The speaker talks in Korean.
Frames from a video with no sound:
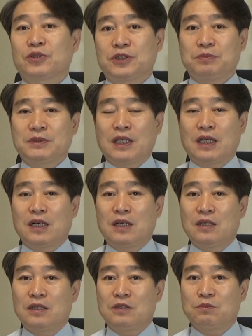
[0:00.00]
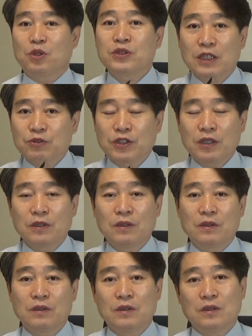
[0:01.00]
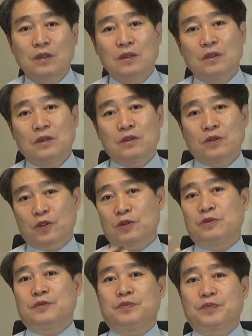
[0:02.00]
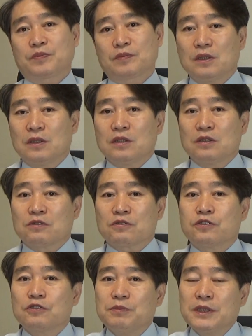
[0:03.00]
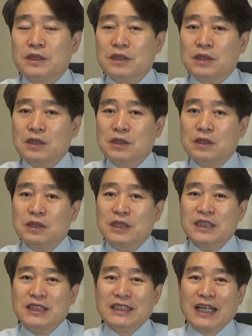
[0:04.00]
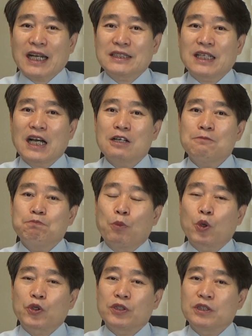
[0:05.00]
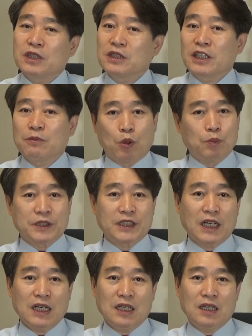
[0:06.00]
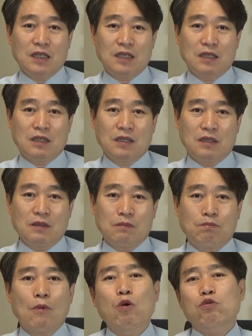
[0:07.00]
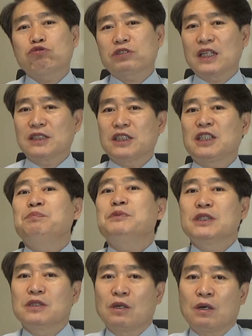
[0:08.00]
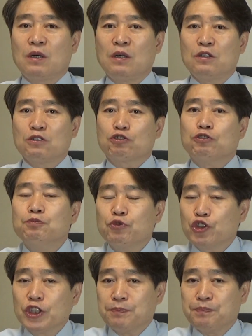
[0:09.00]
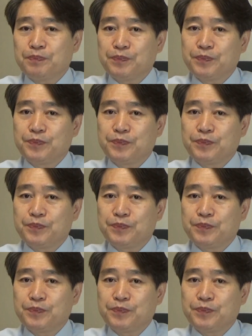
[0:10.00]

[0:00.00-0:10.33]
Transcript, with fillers: 것입니다. 뭐냐고요? 여러분 국민들이 가장 못 견디는 게 뭡니까? 먹고 살기 힘든 거, 굶주림